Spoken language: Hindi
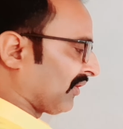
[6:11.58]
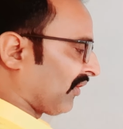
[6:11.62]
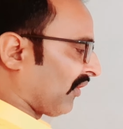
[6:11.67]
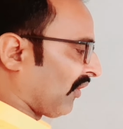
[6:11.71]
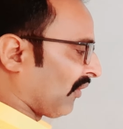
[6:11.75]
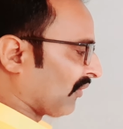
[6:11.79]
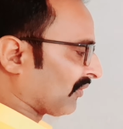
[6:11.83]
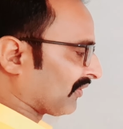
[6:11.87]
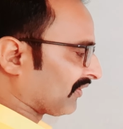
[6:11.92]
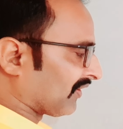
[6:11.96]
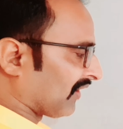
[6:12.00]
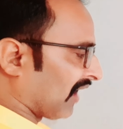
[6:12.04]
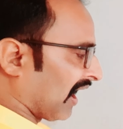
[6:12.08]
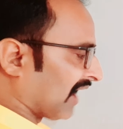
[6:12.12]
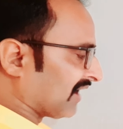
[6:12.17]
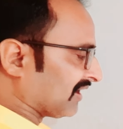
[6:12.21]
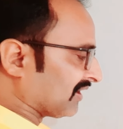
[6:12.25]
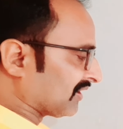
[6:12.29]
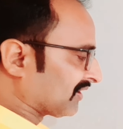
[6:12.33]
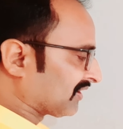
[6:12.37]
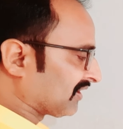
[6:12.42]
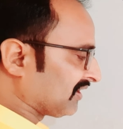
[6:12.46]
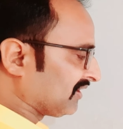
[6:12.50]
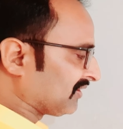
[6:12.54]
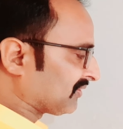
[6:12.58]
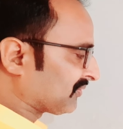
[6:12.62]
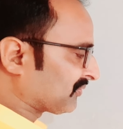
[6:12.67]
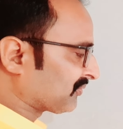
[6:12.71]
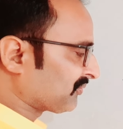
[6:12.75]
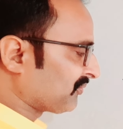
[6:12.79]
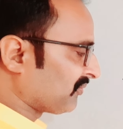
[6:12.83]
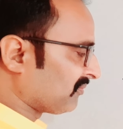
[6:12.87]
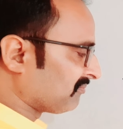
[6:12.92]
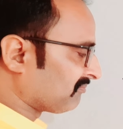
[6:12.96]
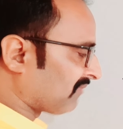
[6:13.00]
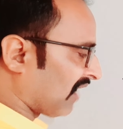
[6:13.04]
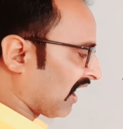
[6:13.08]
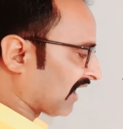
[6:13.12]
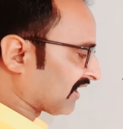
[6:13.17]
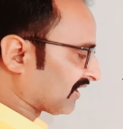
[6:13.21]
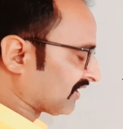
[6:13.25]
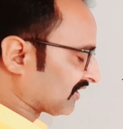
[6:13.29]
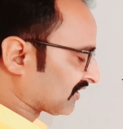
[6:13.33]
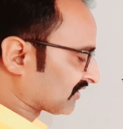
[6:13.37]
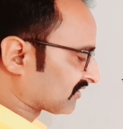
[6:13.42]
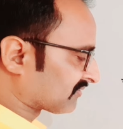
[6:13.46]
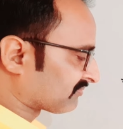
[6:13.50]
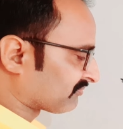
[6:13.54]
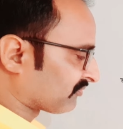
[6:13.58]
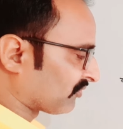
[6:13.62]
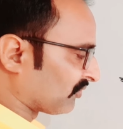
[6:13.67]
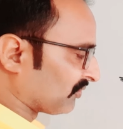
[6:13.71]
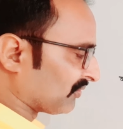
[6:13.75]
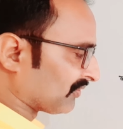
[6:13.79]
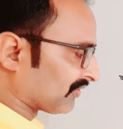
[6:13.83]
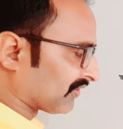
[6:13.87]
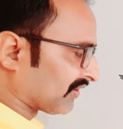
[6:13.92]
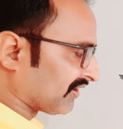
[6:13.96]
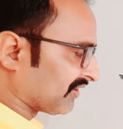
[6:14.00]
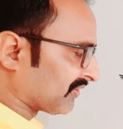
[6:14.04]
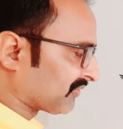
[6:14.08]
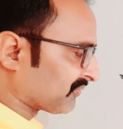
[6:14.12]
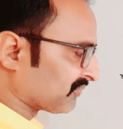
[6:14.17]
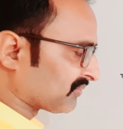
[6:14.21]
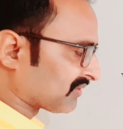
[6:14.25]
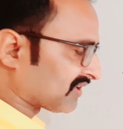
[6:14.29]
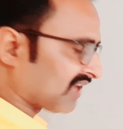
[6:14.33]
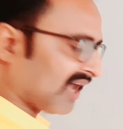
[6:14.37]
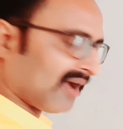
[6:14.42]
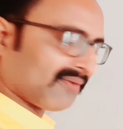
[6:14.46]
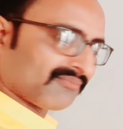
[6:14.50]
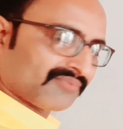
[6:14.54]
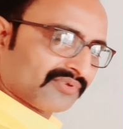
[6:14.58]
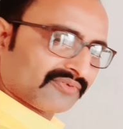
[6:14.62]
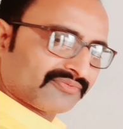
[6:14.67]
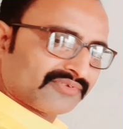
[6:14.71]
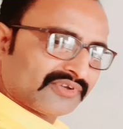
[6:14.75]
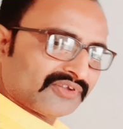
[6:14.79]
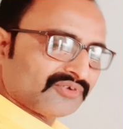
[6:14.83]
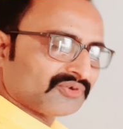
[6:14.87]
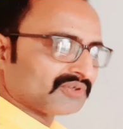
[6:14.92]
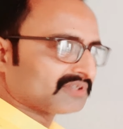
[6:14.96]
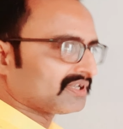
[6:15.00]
और नाइन्टी टू माइनस फोर्टी टू क्या फिफ्टी हो